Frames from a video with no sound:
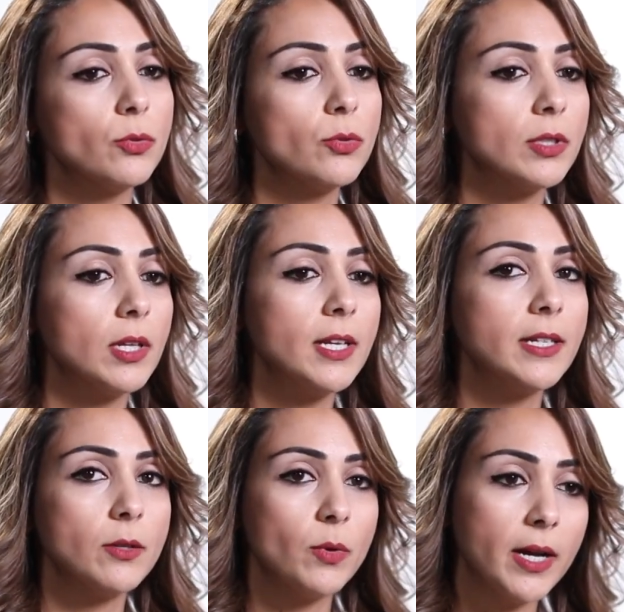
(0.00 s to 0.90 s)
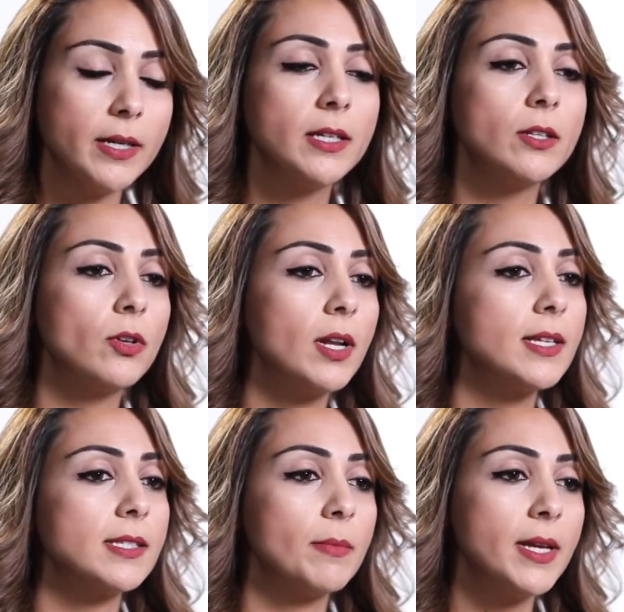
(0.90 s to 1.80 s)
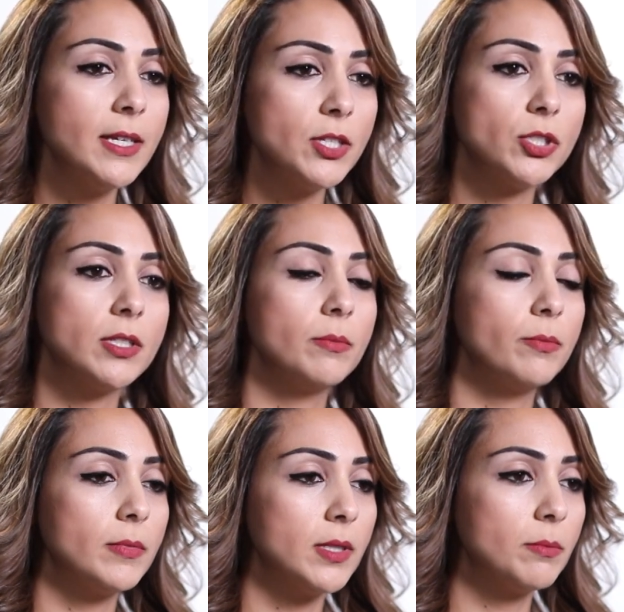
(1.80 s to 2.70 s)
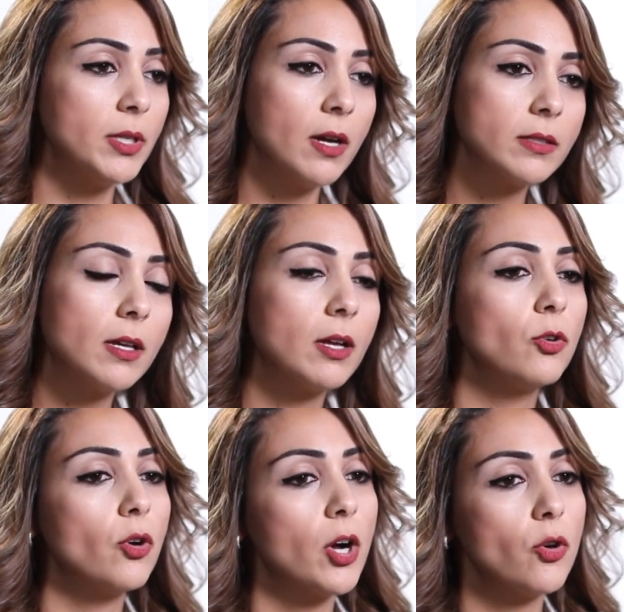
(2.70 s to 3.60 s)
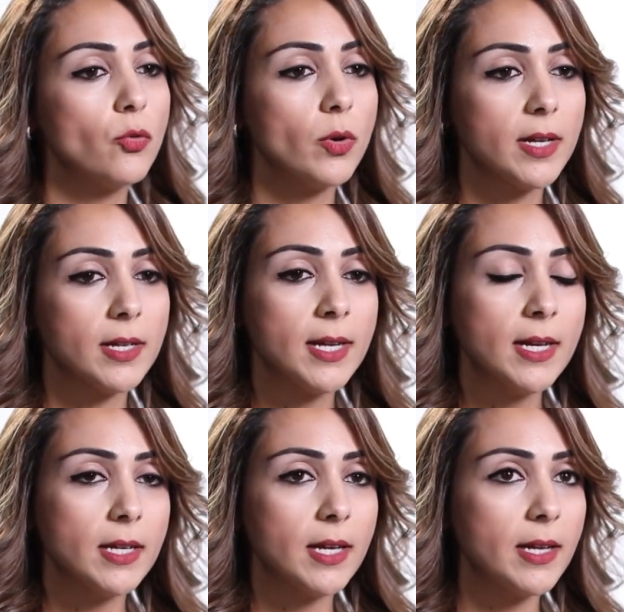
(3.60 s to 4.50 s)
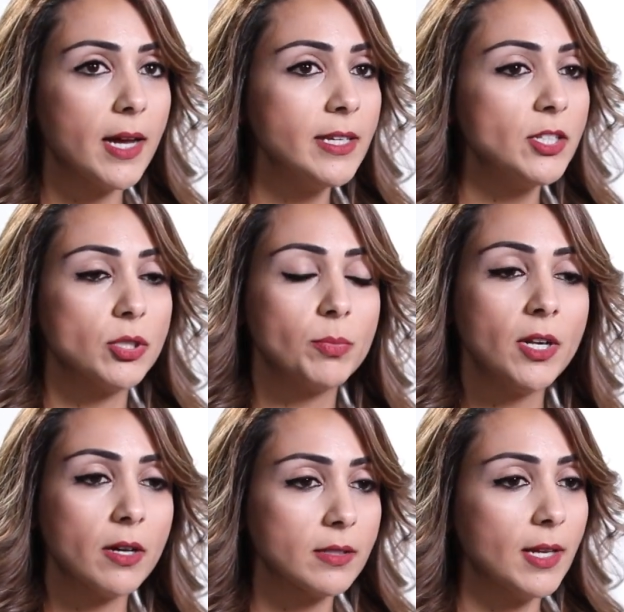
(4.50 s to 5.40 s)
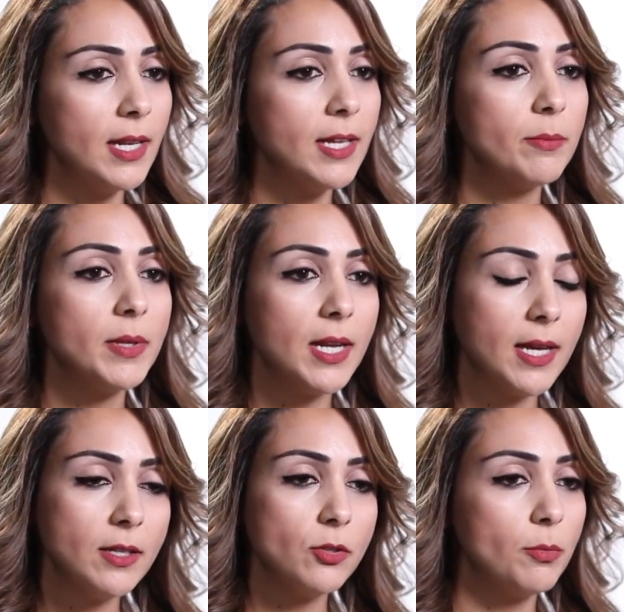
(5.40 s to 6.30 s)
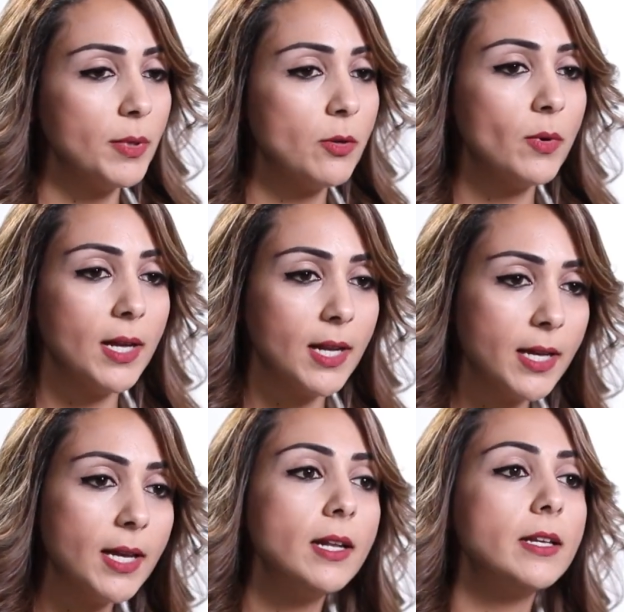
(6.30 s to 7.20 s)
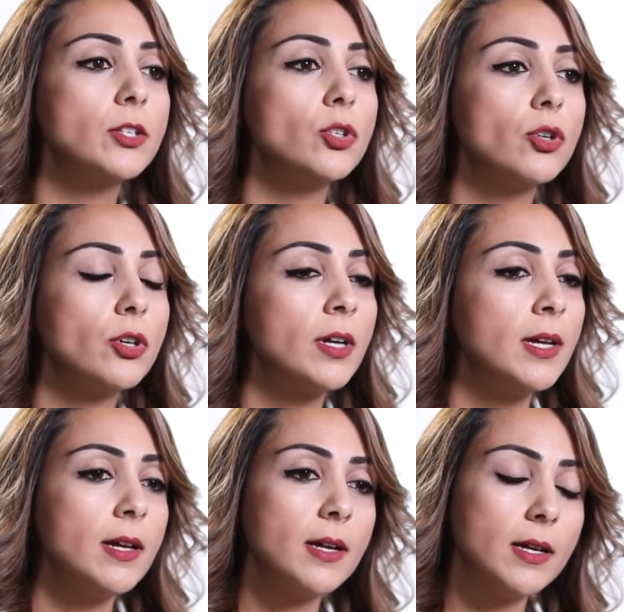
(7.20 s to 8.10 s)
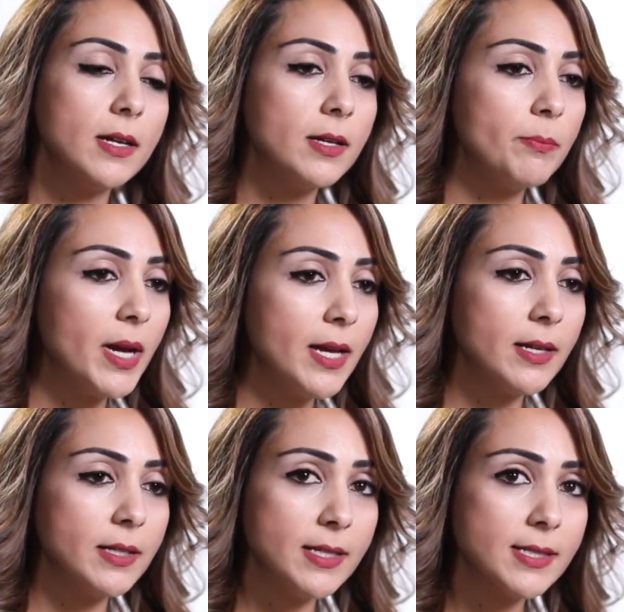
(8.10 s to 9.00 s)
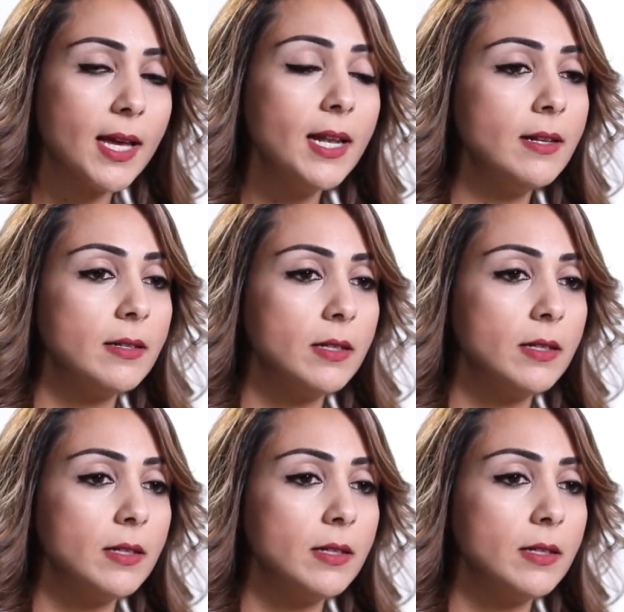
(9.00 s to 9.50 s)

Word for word: وضلينا نوعي انه لازم اي اشي بنعطاله او آه، اي اشي بنعرض عليه من اي نوع من انواع الاكل انه آه، ما يسال